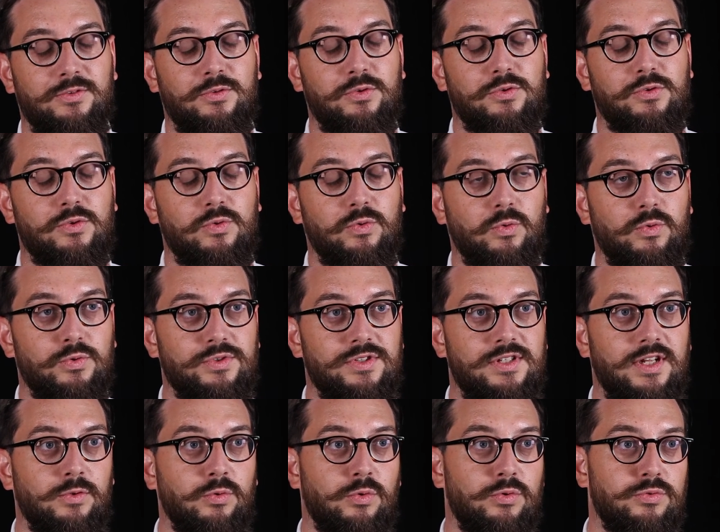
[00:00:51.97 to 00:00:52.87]
de ce que l'on
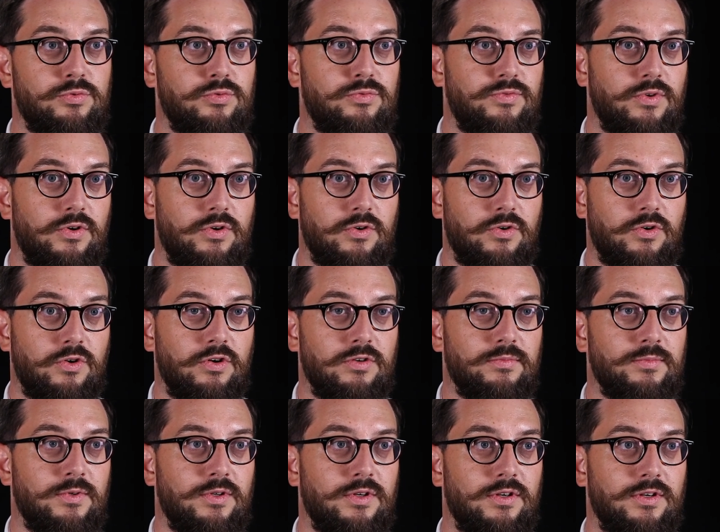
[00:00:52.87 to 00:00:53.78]
considère trop souvent
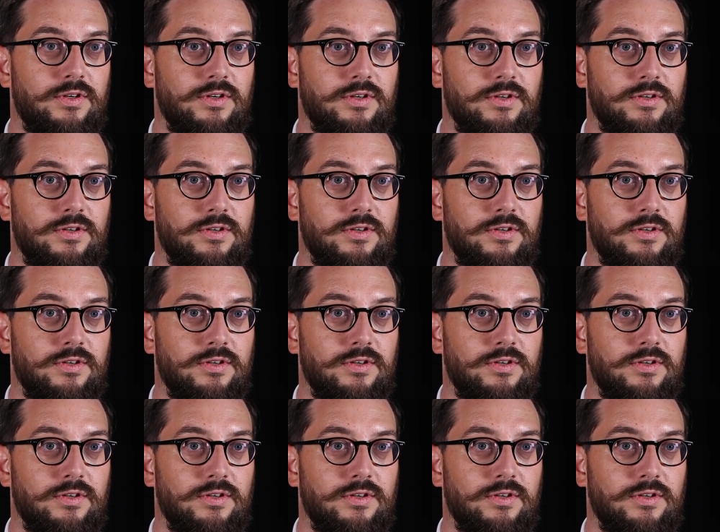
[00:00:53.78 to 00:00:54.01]
comme